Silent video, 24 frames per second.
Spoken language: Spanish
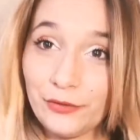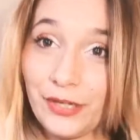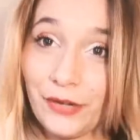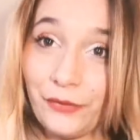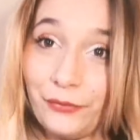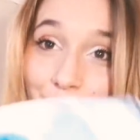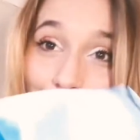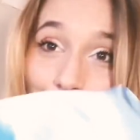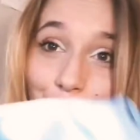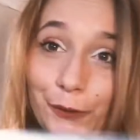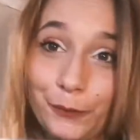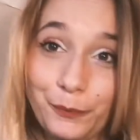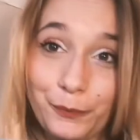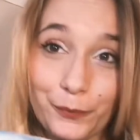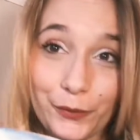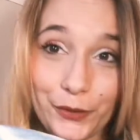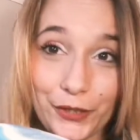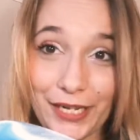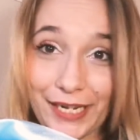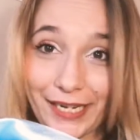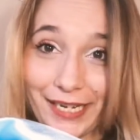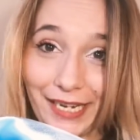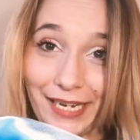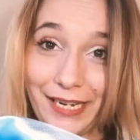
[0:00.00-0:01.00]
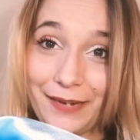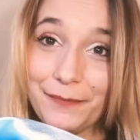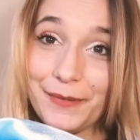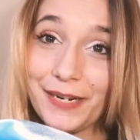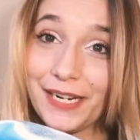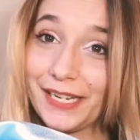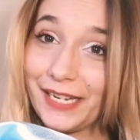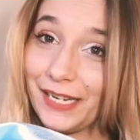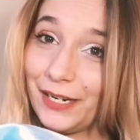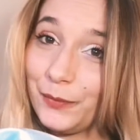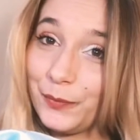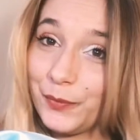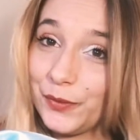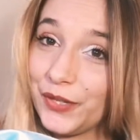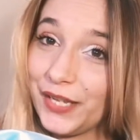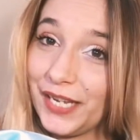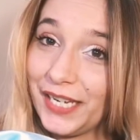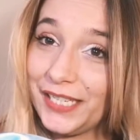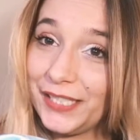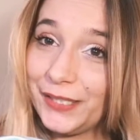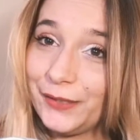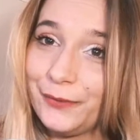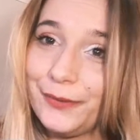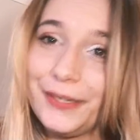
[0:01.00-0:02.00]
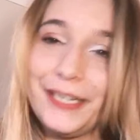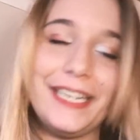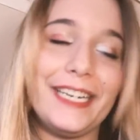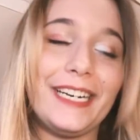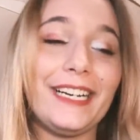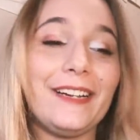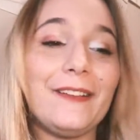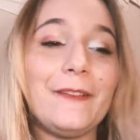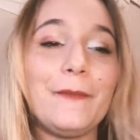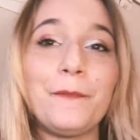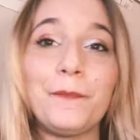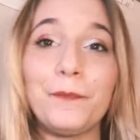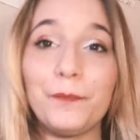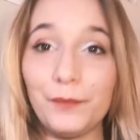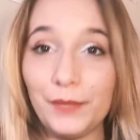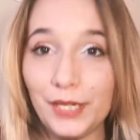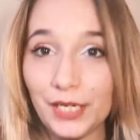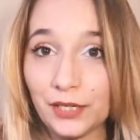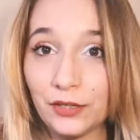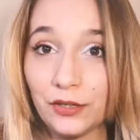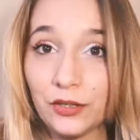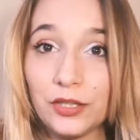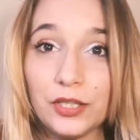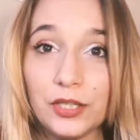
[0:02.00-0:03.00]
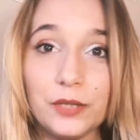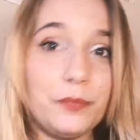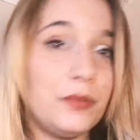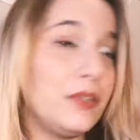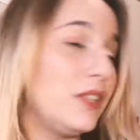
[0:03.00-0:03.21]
una foto por aquí para que lo podáis ver mejor,